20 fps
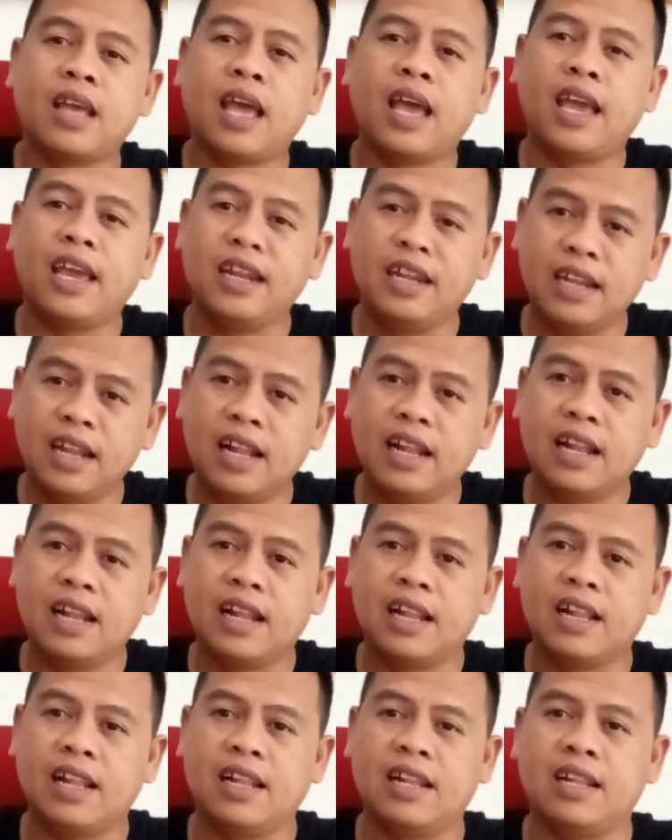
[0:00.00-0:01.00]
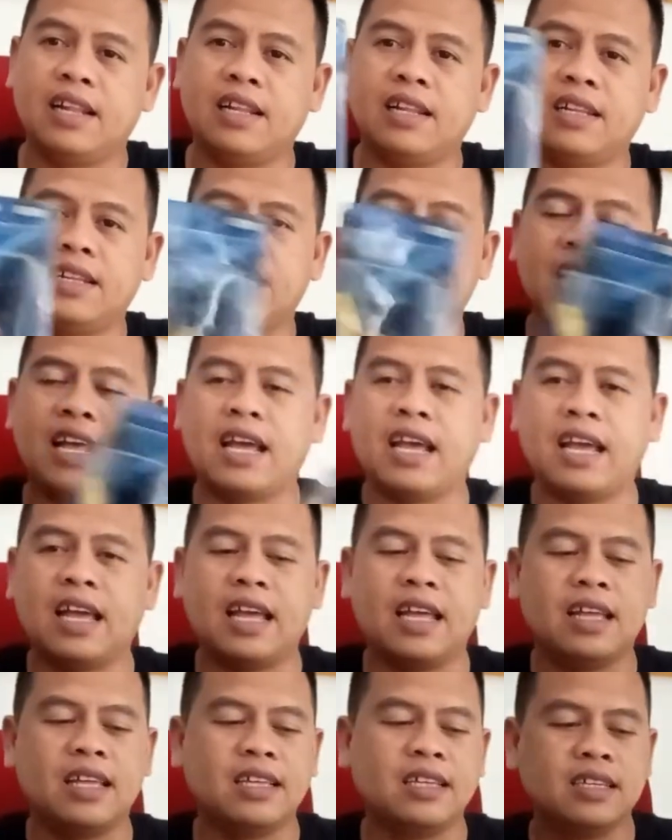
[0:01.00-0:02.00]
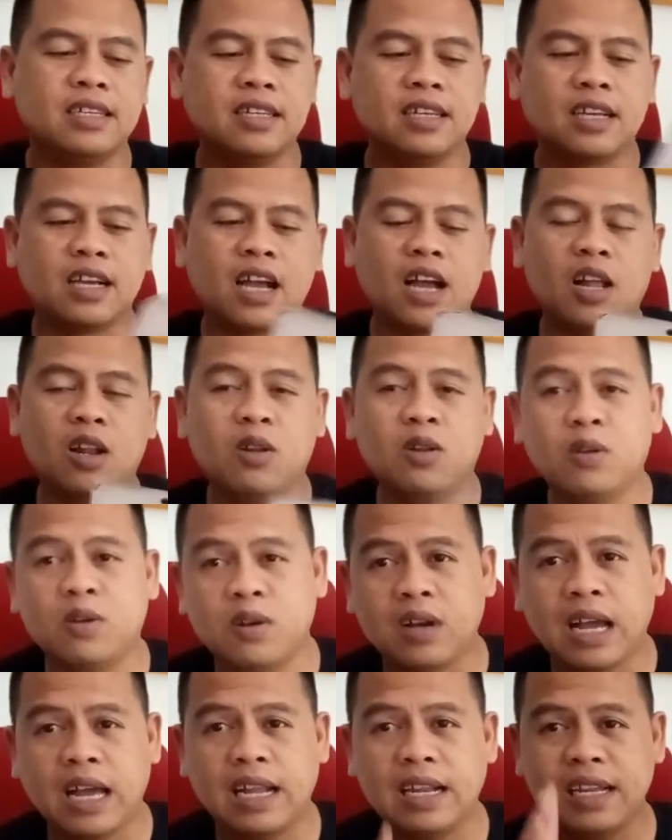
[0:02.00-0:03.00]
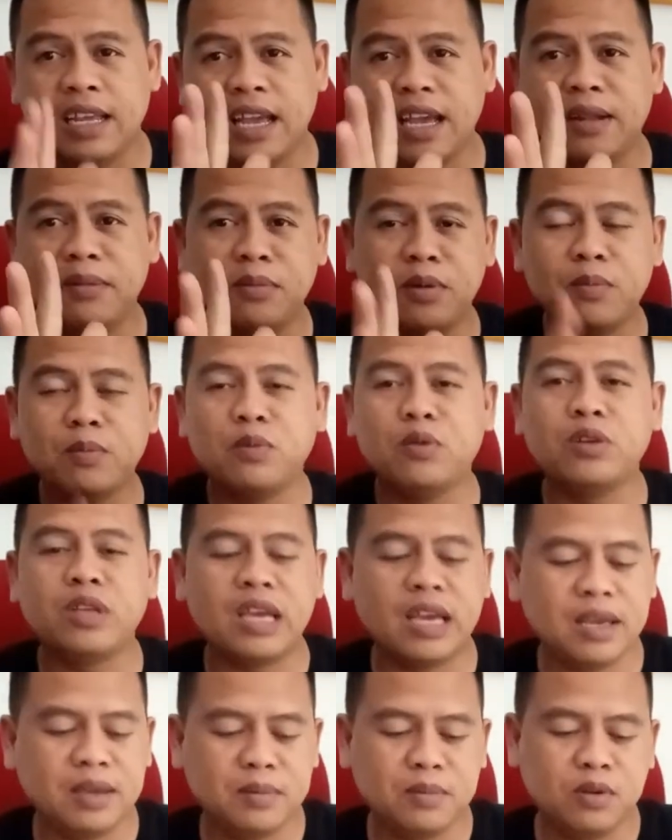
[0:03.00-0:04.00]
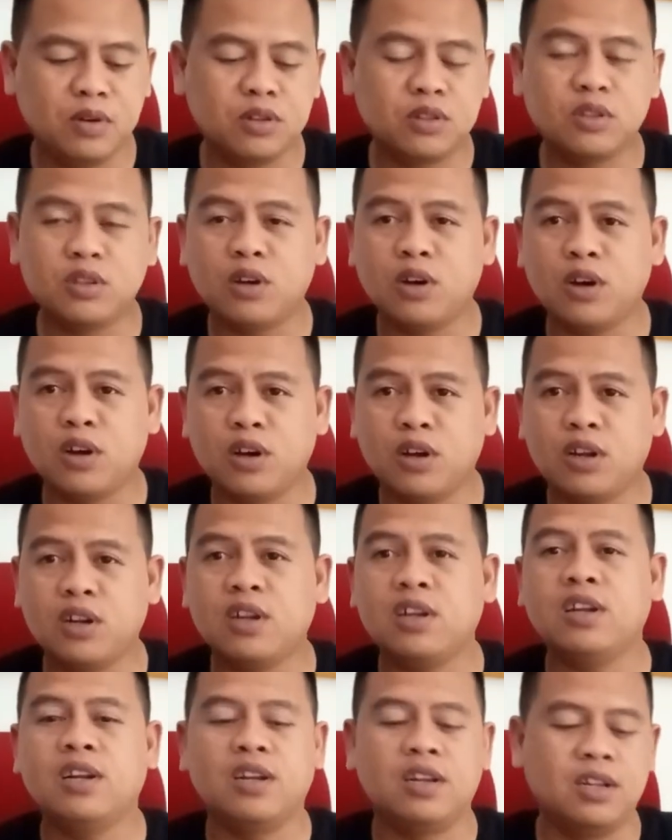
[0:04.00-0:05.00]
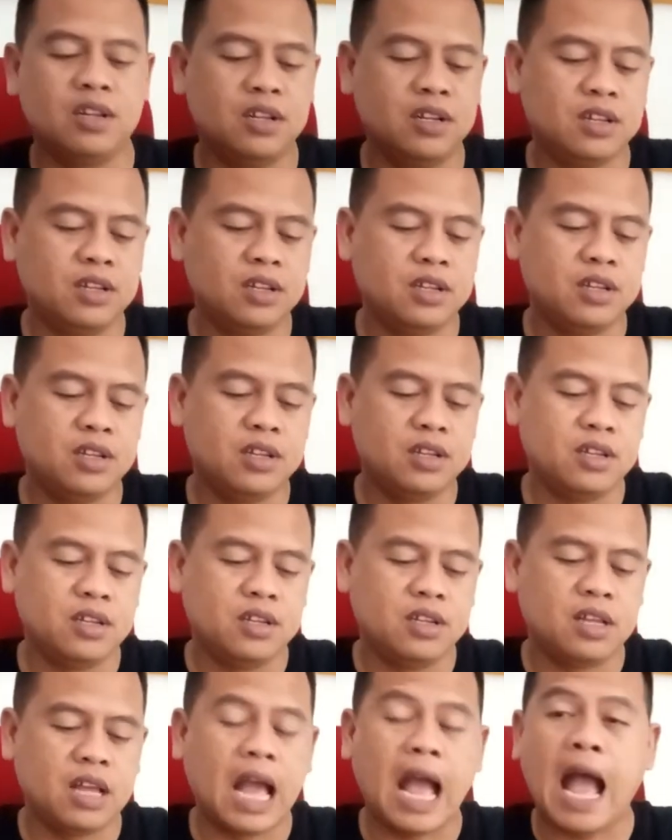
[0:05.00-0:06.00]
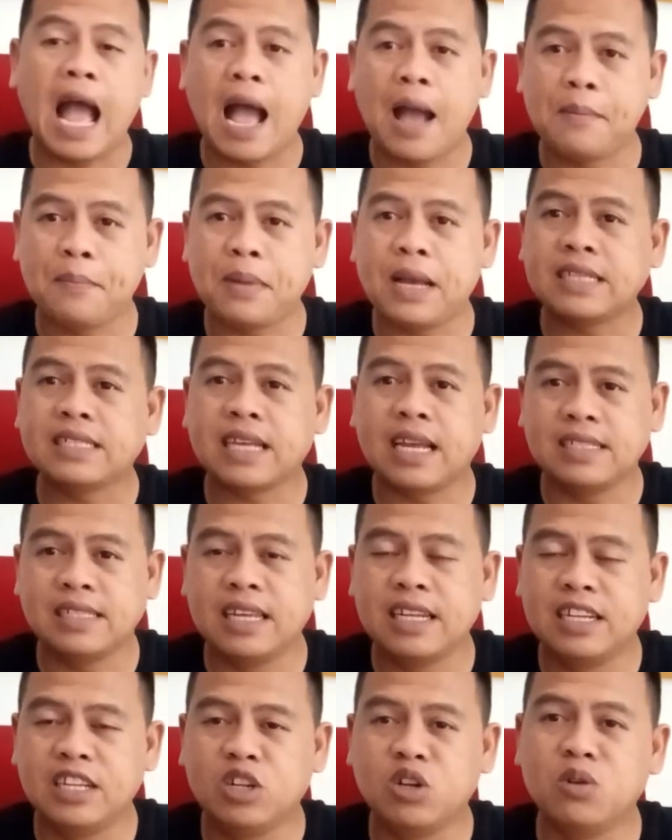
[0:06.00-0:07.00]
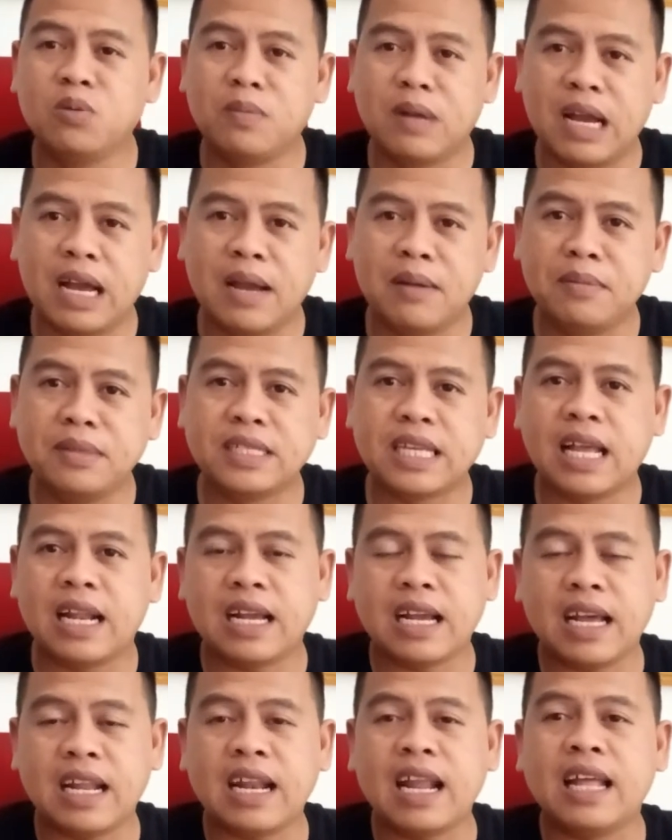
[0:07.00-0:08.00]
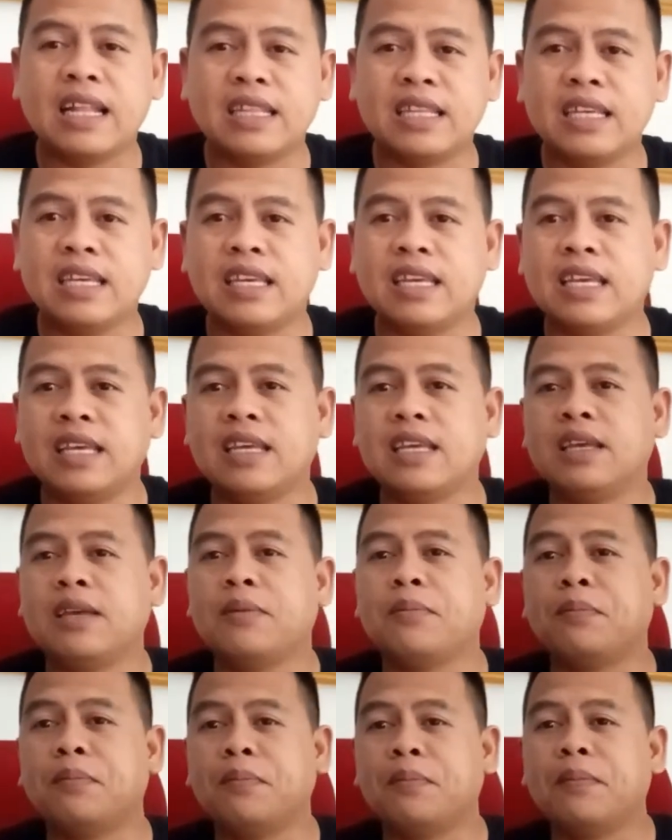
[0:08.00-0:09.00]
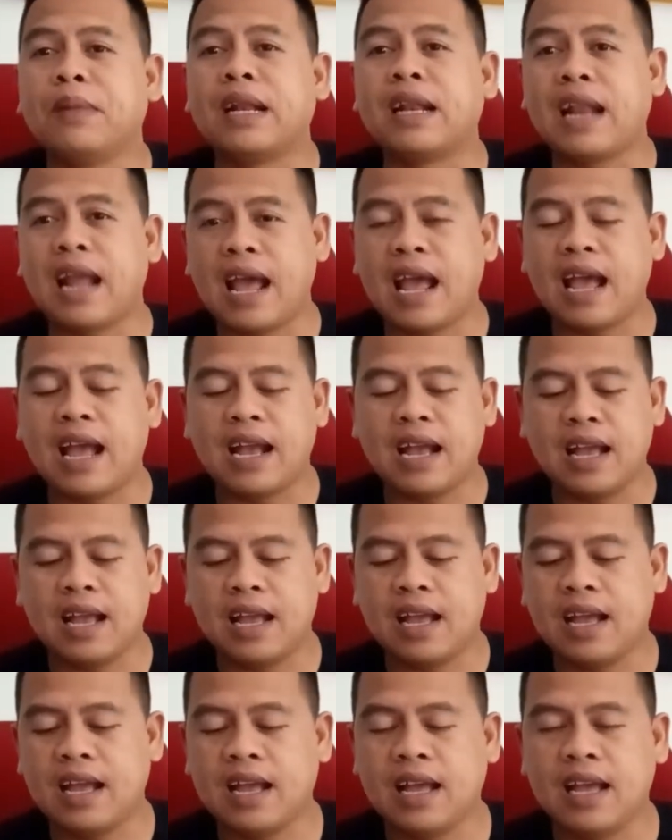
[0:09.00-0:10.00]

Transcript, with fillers: handle nah kalau kalian mempunyai motor apa saja di rumah misalkan nanti menang